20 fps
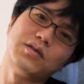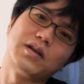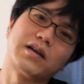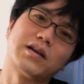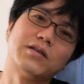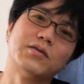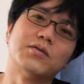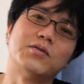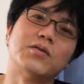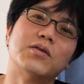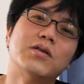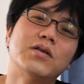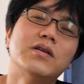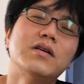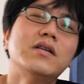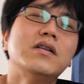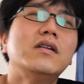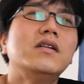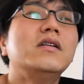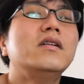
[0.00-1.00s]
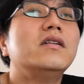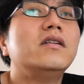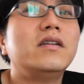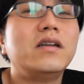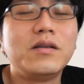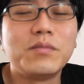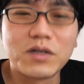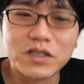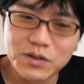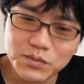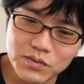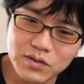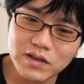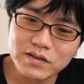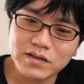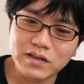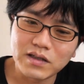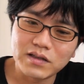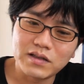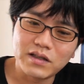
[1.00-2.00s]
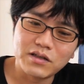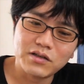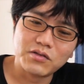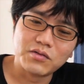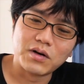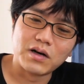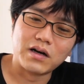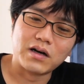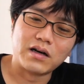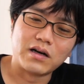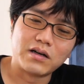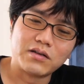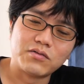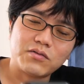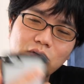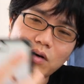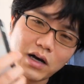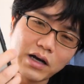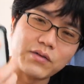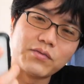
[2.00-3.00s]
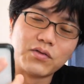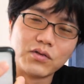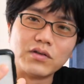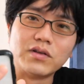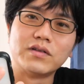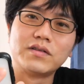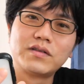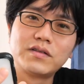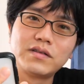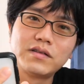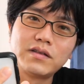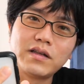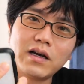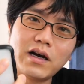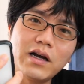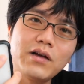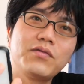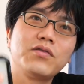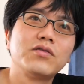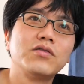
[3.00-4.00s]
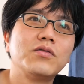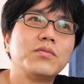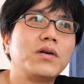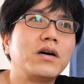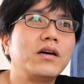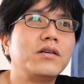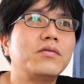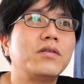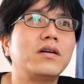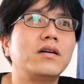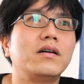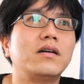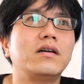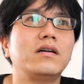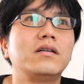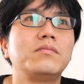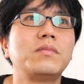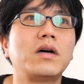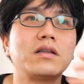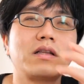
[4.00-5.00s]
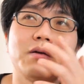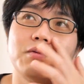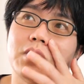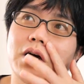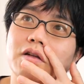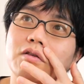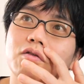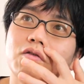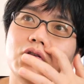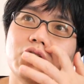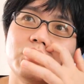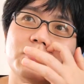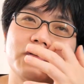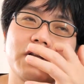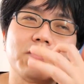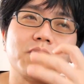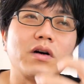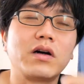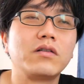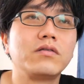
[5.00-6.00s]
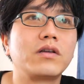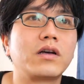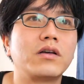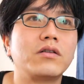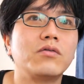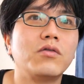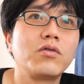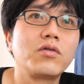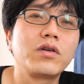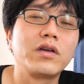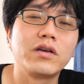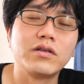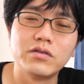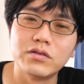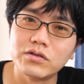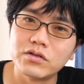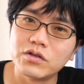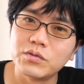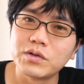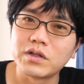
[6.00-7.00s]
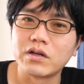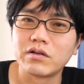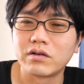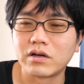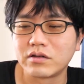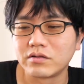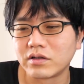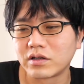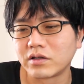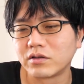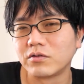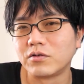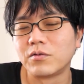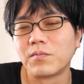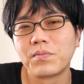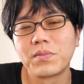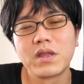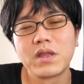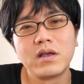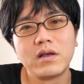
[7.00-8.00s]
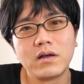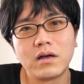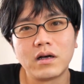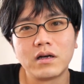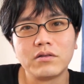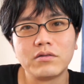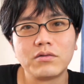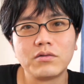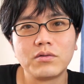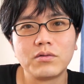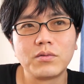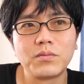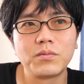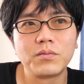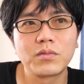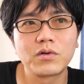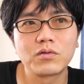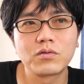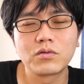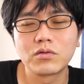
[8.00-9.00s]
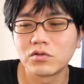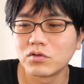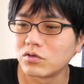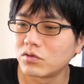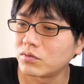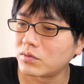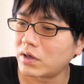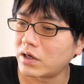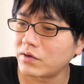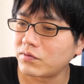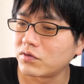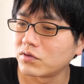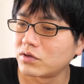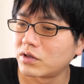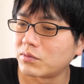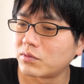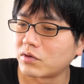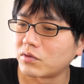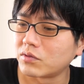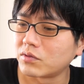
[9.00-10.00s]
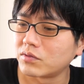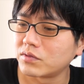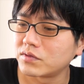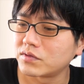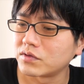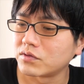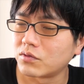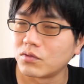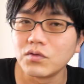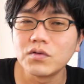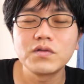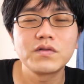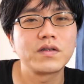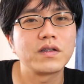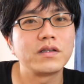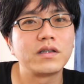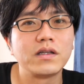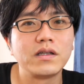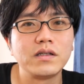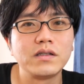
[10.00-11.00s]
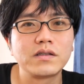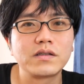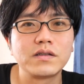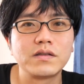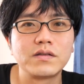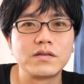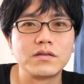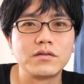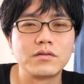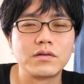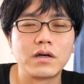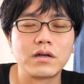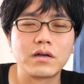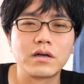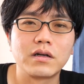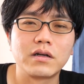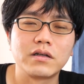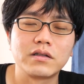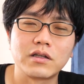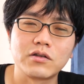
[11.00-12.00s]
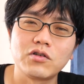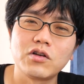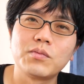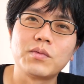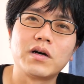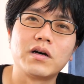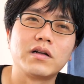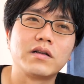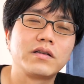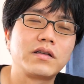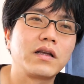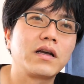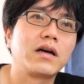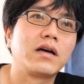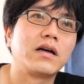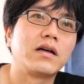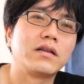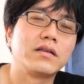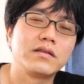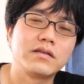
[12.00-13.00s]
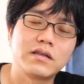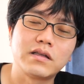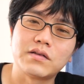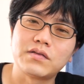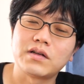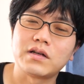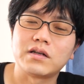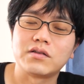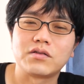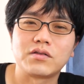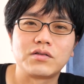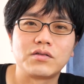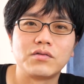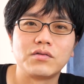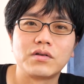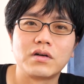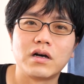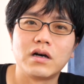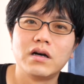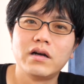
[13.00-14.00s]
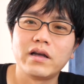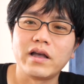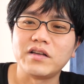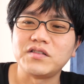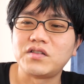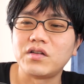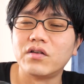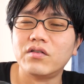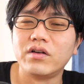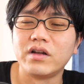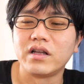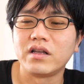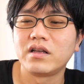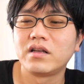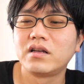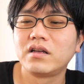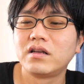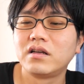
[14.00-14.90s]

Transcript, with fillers: んだけど今自分が使ってるのはあの iPhone ですで iPhone の場合はまあ多分 Android も多分あるんだけど OKGoogle、OK、みたいなのがあるんだけどあのこの iPhone でもその音声で認識するのがあるから例えば手が出せない時というか「Hey Siri!